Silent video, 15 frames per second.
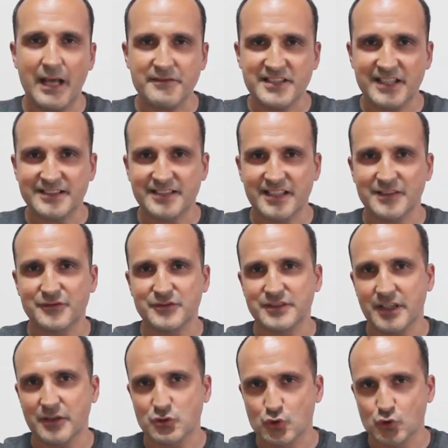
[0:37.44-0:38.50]
Livecell
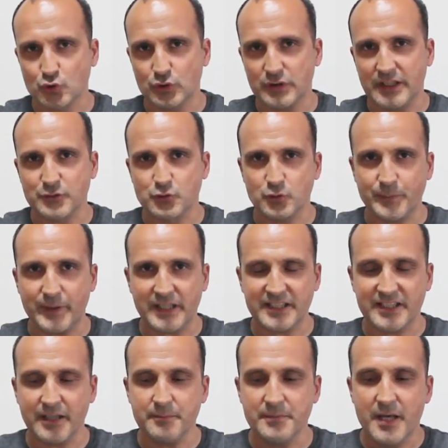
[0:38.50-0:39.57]
tarafından sunulan
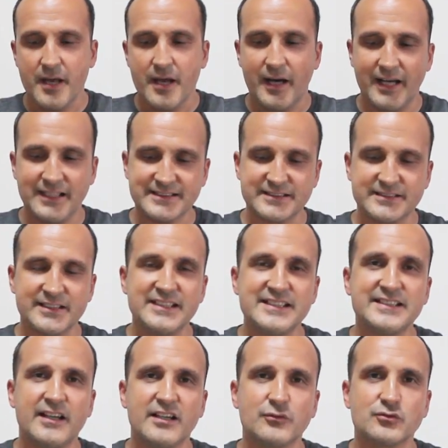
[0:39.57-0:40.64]
Supercam aslında
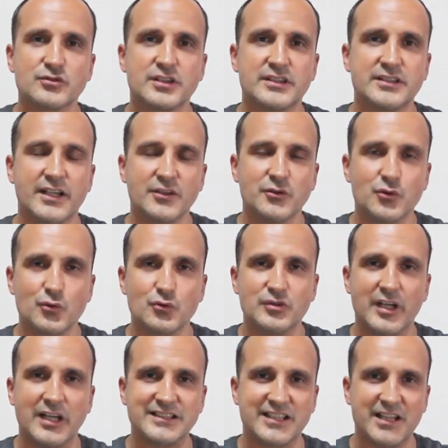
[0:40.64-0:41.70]
internet üzerinden
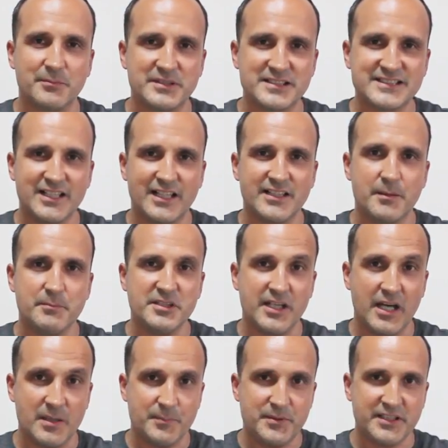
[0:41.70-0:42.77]
görüntü aktarmayı sağlayan bir
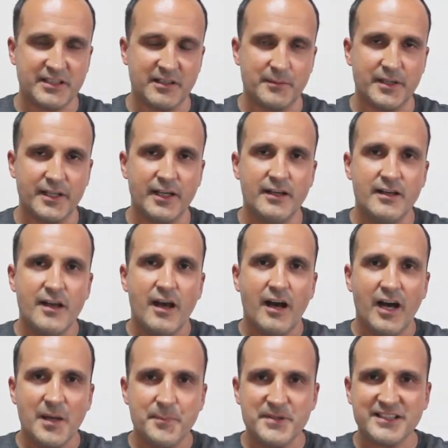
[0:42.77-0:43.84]
IP kamera.
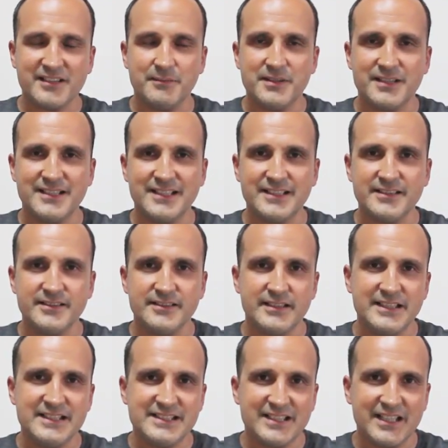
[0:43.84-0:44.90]
IP kamera nedir?
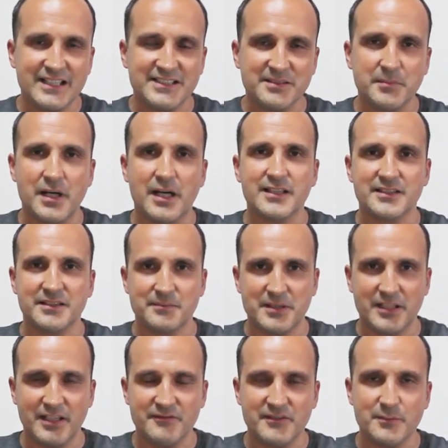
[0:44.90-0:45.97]
İnternete
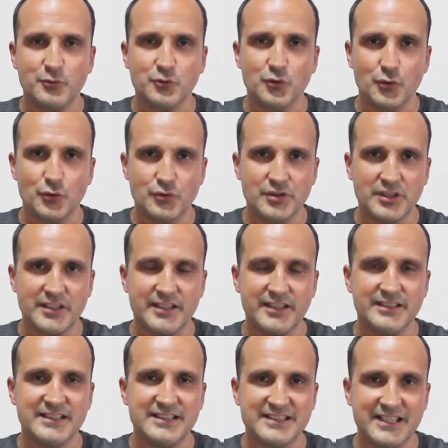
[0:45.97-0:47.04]
bağlanabilen ve bu görüntüleri
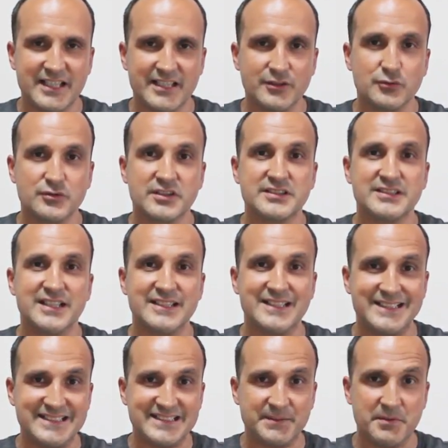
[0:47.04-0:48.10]
internet üzerinden de
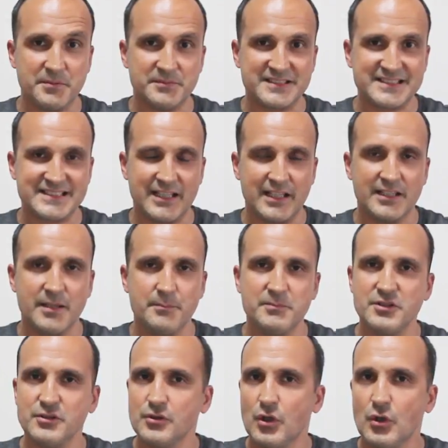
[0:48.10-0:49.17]
izlememizi sağlayan
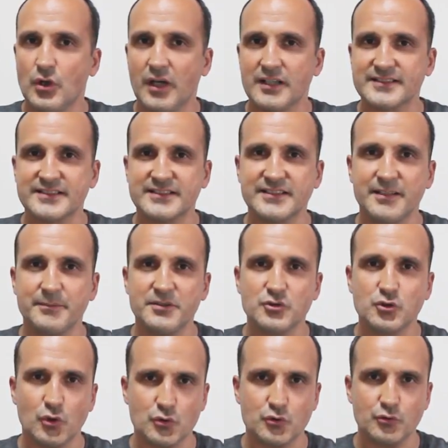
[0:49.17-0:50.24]
bir aslında bir
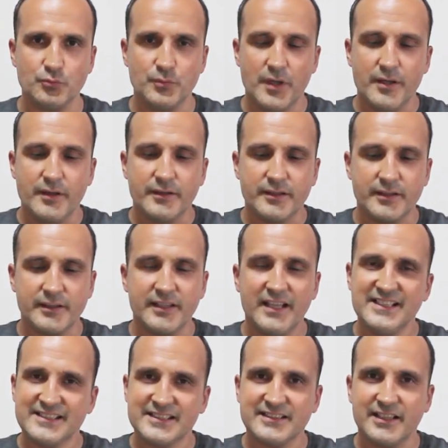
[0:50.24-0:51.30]
çözüm. E,
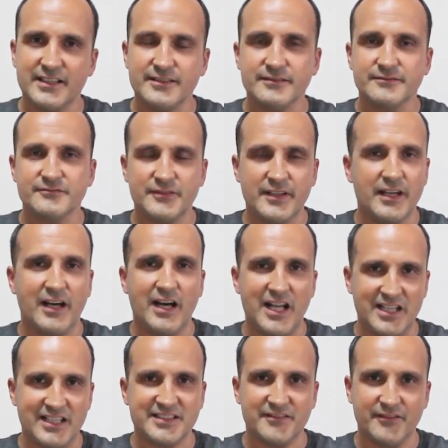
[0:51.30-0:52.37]
eskiden veya
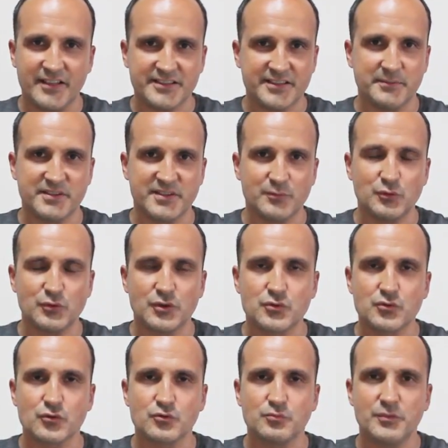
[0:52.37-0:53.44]
hala da var tabii ki bunların
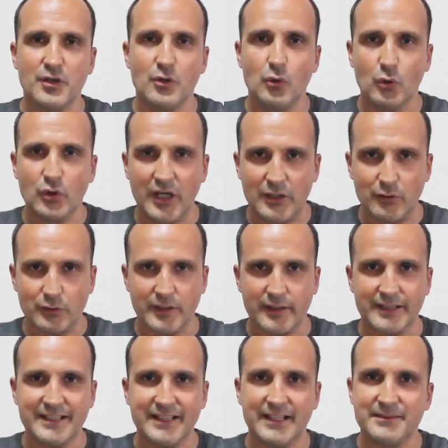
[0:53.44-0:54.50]
çözümleri lokal
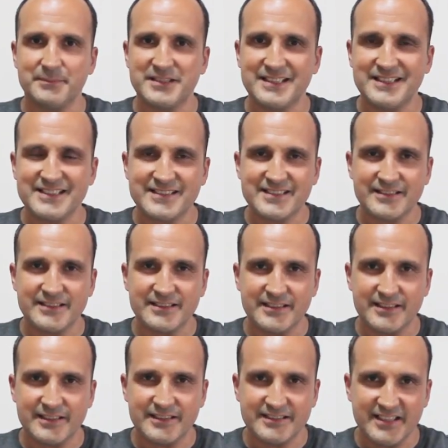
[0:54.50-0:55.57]
olarak yani bir inter,
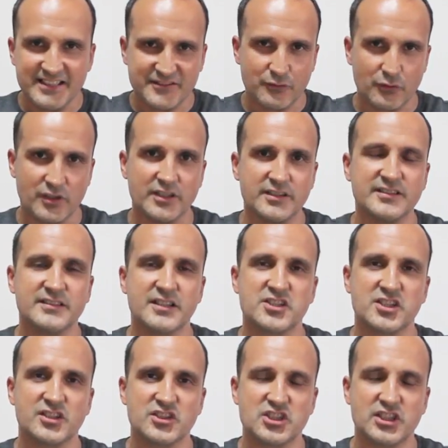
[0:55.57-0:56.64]
e, network ağında
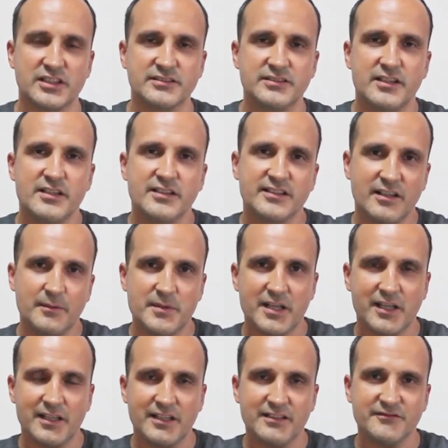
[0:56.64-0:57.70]
çalışan
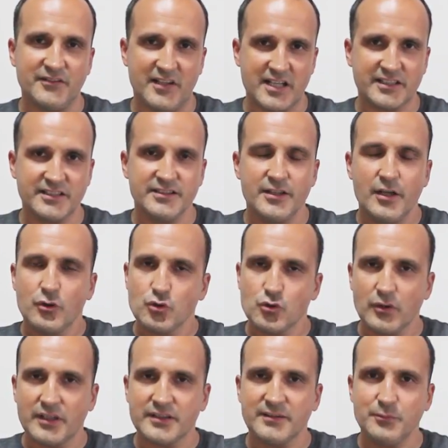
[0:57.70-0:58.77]
kameralar vardı.
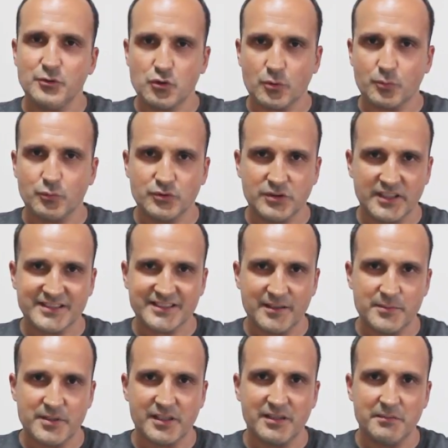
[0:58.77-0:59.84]
Şu anda birçok bu tarz
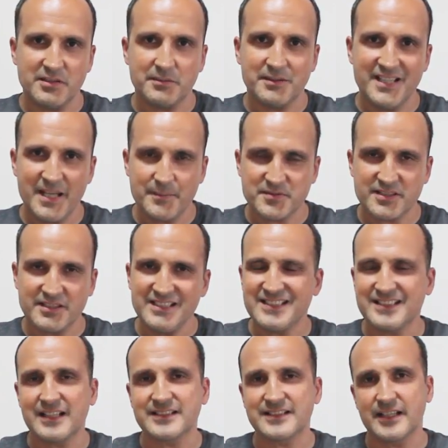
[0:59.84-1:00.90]
kameraların hemen hemen hepsini
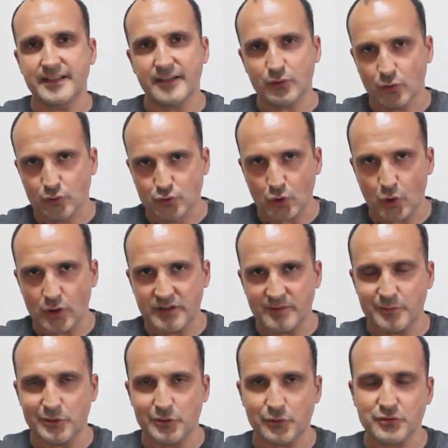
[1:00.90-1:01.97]
internetten de kontrol
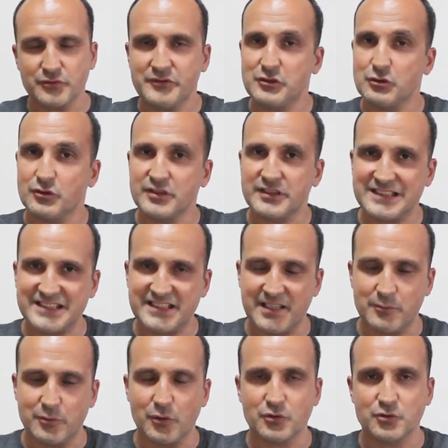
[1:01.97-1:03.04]
edebiliyoruz. Videoları
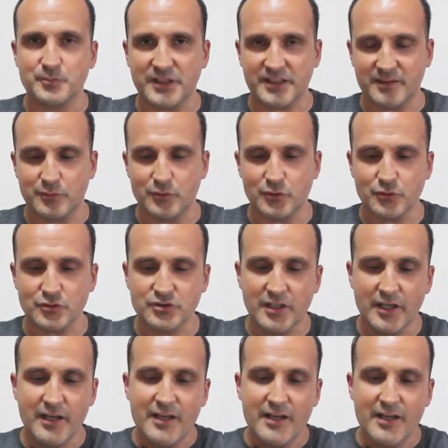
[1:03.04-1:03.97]
izleyebiliyoruz, bakabiliyoruz.